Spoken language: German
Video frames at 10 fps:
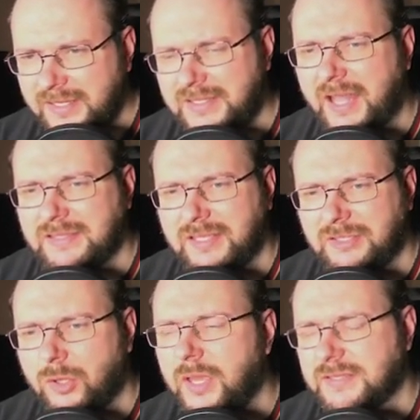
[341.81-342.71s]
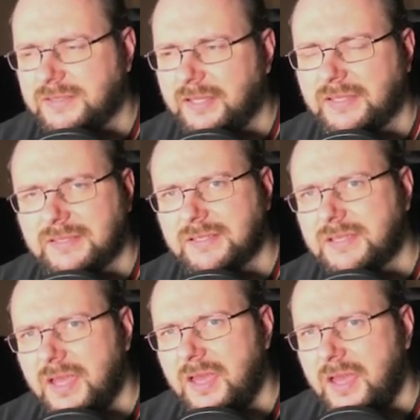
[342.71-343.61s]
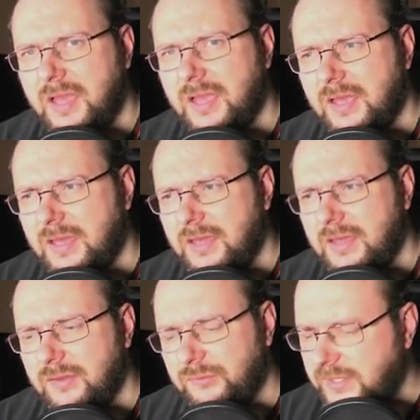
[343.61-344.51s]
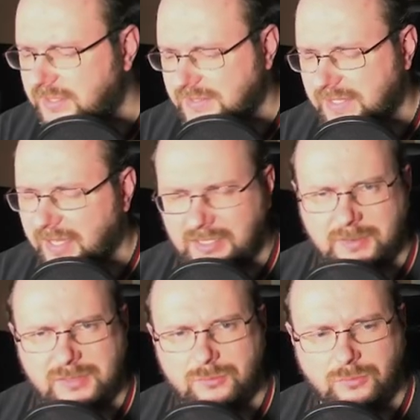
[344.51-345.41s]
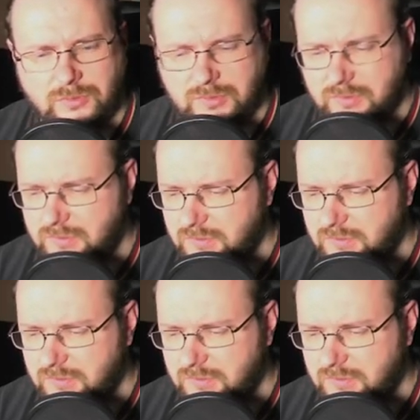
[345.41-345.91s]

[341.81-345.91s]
das ja eins der teuersten Decks ist, finde ich das gar nicht mal so gut.